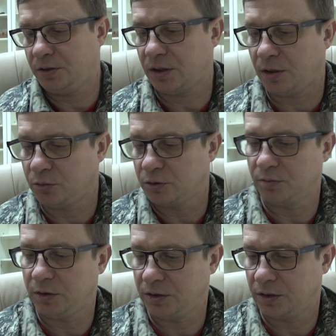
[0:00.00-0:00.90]
знаю,
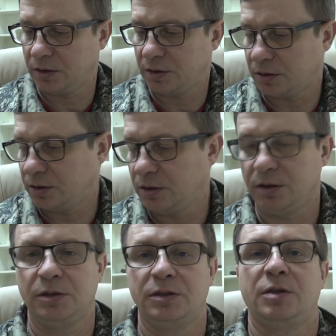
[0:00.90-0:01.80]
будем ли делать это, да и
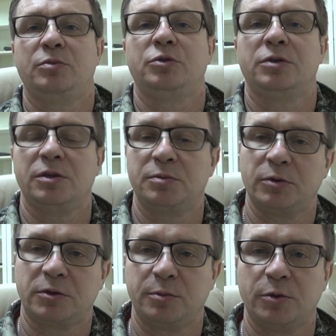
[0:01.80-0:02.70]
не знаю, будет ли
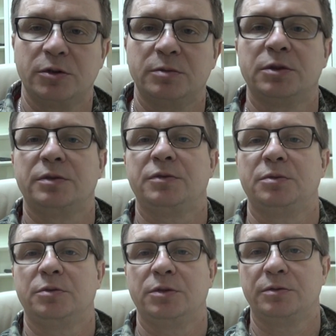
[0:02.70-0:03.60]
спросом это все
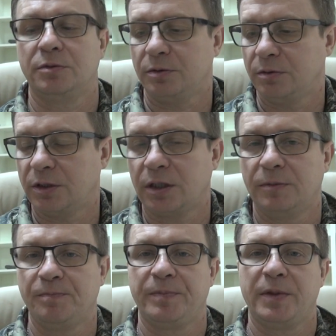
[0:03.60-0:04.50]
пользоваться. Ну так,
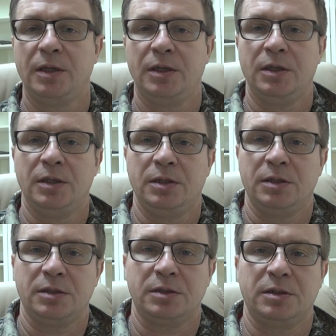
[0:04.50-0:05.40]

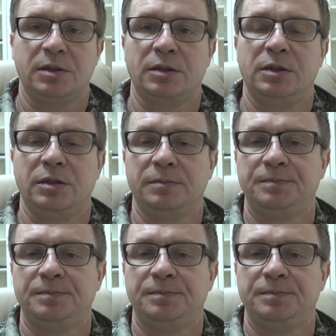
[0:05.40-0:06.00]
сделали.